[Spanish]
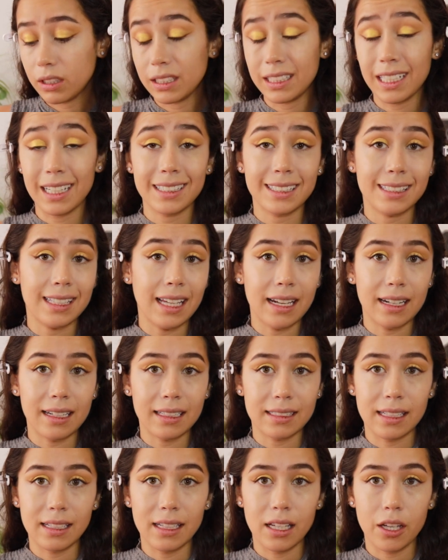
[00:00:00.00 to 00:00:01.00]
ya están
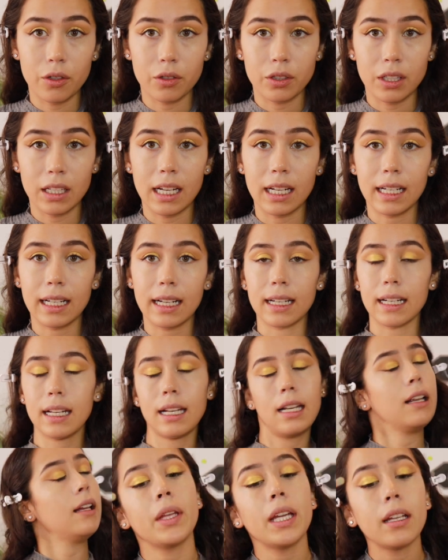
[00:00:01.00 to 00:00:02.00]
reseñados en el canal.
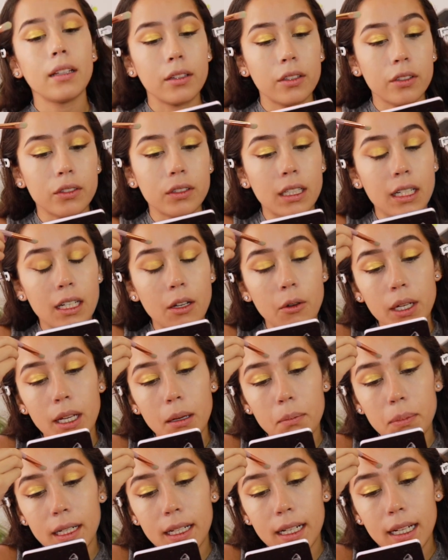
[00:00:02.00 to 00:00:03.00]
Entonces la voy a
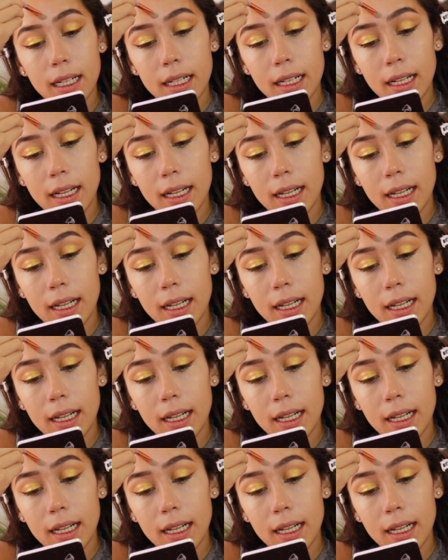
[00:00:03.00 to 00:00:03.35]
aplicar